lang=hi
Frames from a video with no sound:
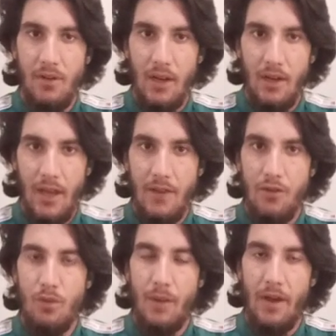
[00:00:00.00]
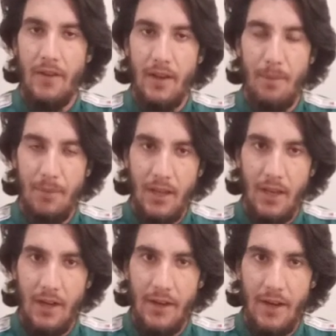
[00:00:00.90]
प्रोजेक्ट है जो प्राइवेट कंपनी
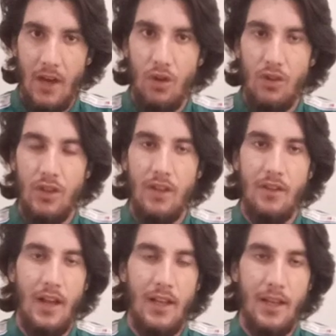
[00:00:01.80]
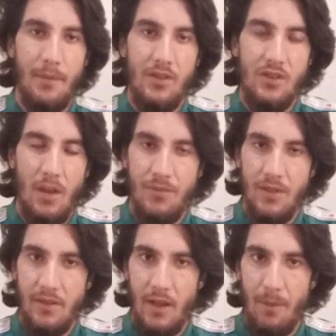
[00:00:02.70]
के अंडर है और तीन साल के बाद
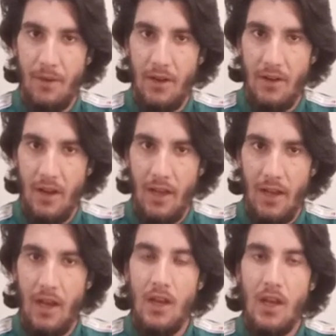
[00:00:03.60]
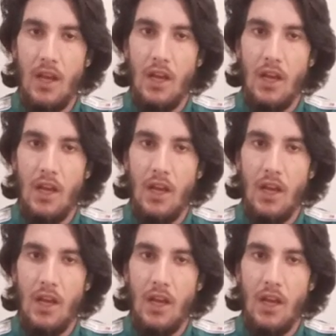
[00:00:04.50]
जेएमसी इसे अपने अंडर लेगा